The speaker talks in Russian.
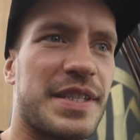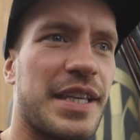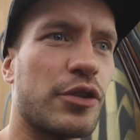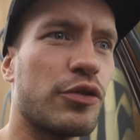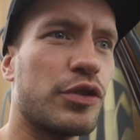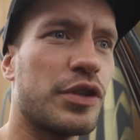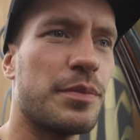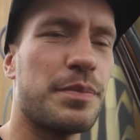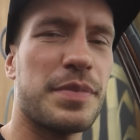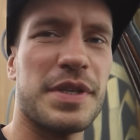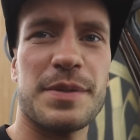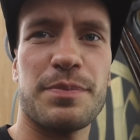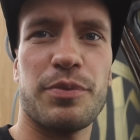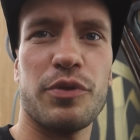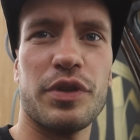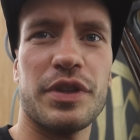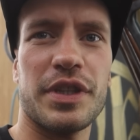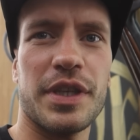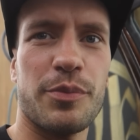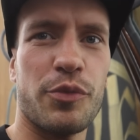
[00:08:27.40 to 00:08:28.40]
салоне
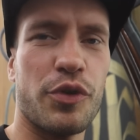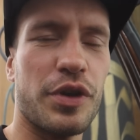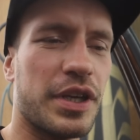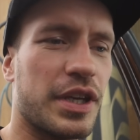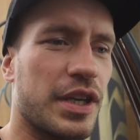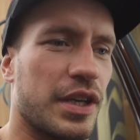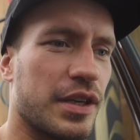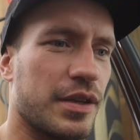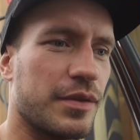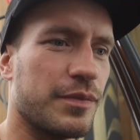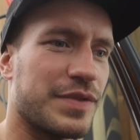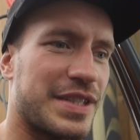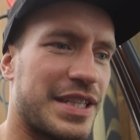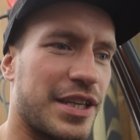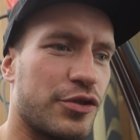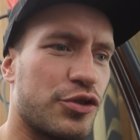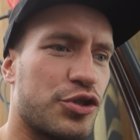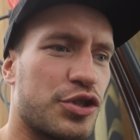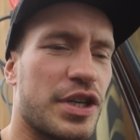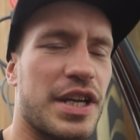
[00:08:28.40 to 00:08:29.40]
бесплотной мойки в
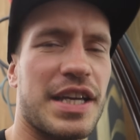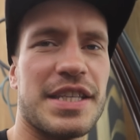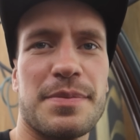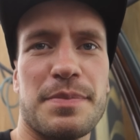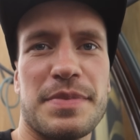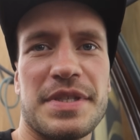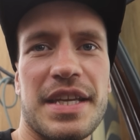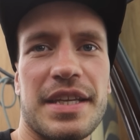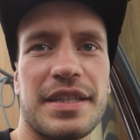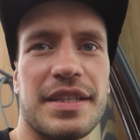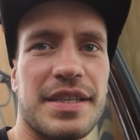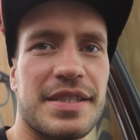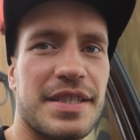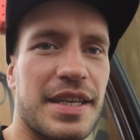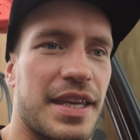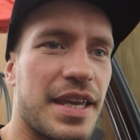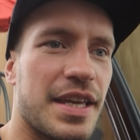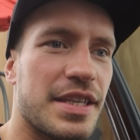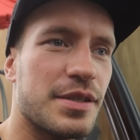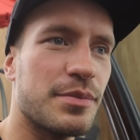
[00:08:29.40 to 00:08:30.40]
следующий раз обязательно
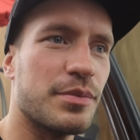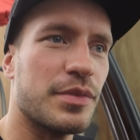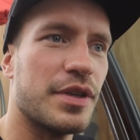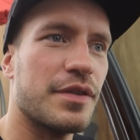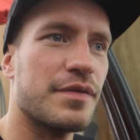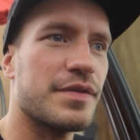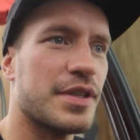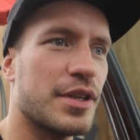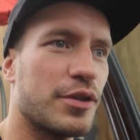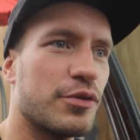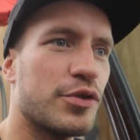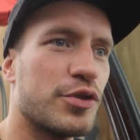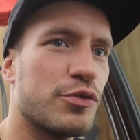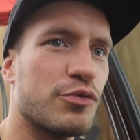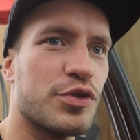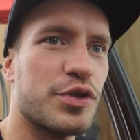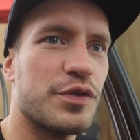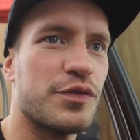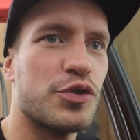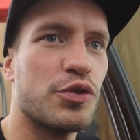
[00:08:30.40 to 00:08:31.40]
заедем и в салоне
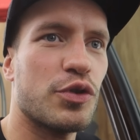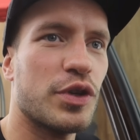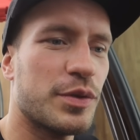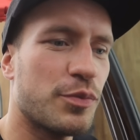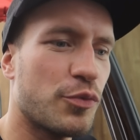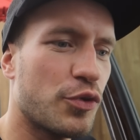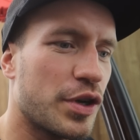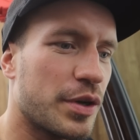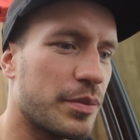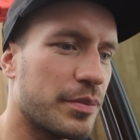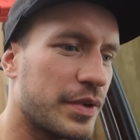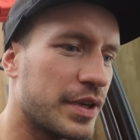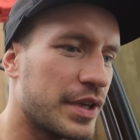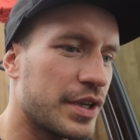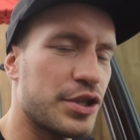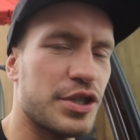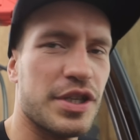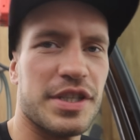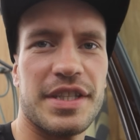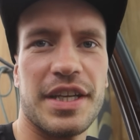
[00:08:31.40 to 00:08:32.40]
уже все отмоем.
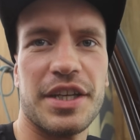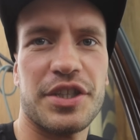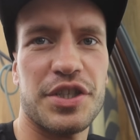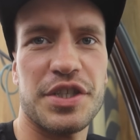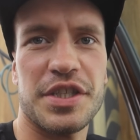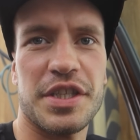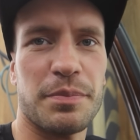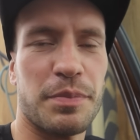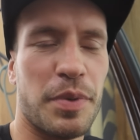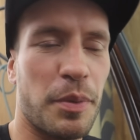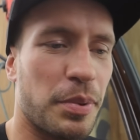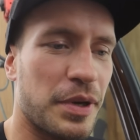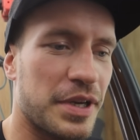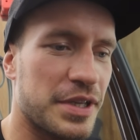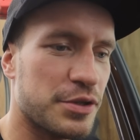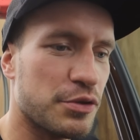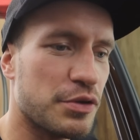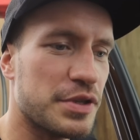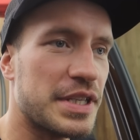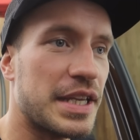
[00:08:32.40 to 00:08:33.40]
Сейчас так чисто
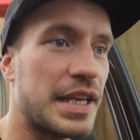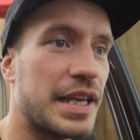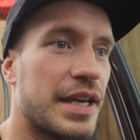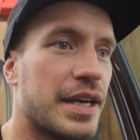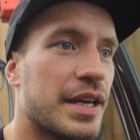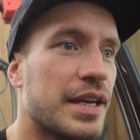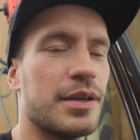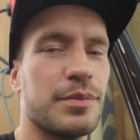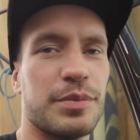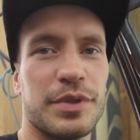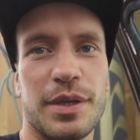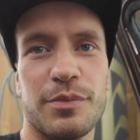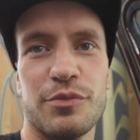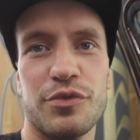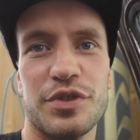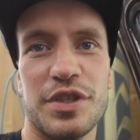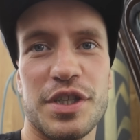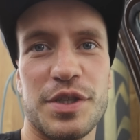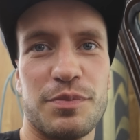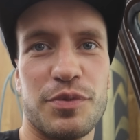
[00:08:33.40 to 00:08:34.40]
пропылесосили, а потому
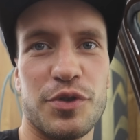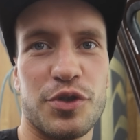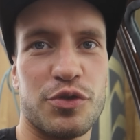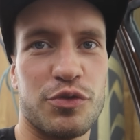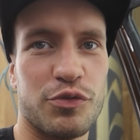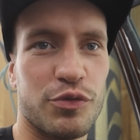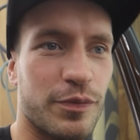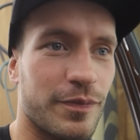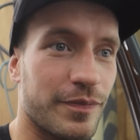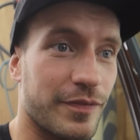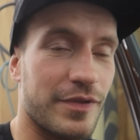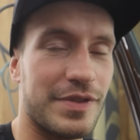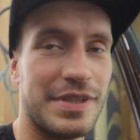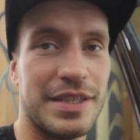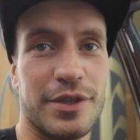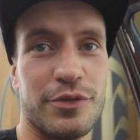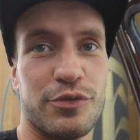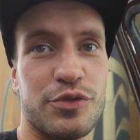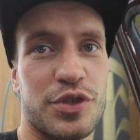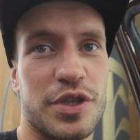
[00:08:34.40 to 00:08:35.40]
что спешу в
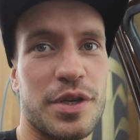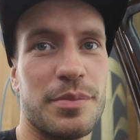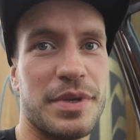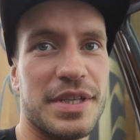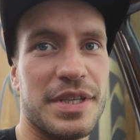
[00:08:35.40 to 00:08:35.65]
следующее